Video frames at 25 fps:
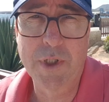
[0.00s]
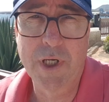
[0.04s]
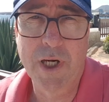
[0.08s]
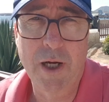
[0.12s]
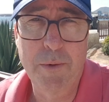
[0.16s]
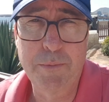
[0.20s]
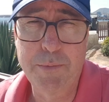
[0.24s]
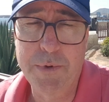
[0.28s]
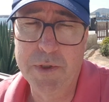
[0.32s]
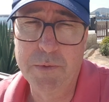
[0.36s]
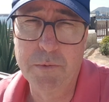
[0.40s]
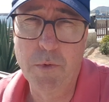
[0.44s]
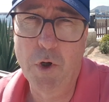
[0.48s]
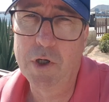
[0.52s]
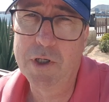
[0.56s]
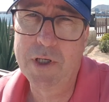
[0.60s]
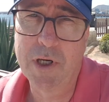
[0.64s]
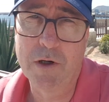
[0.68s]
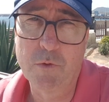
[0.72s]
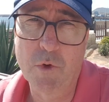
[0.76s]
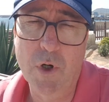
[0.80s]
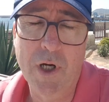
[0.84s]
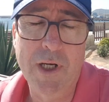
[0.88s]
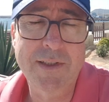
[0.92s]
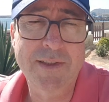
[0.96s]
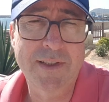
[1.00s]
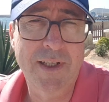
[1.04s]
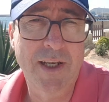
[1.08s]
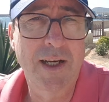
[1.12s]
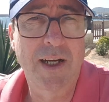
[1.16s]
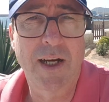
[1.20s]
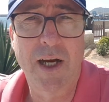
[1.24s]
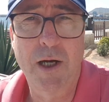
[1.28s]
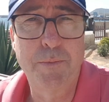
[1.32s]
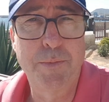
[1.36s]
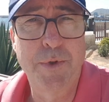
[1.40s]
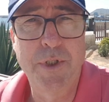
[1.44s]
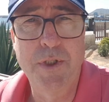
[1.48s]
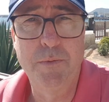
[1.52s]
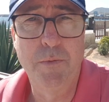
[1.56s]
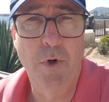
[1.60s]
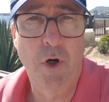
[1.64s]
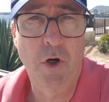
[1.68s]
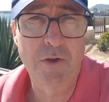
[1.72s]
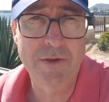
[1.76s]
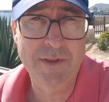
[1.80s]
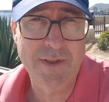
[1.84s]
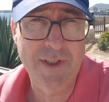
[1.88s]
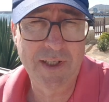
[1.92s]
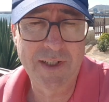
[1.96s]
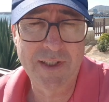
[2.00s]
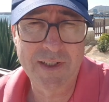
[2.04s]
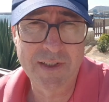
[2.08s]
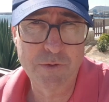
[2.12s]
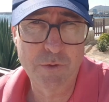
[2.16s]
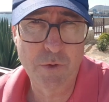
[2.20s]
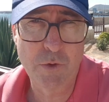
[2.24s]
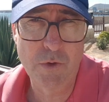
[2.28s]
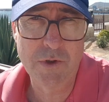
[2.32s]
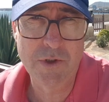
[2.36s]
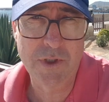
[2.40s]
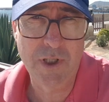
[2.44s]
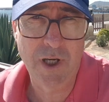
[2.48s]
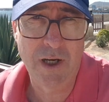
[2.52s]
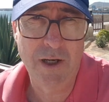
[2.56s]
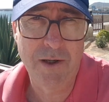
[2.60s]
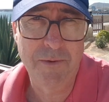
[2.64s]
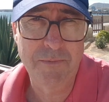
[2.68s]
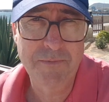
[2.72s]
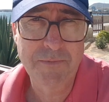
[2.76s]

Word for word: rapidement et avoir très rapidement des résultats.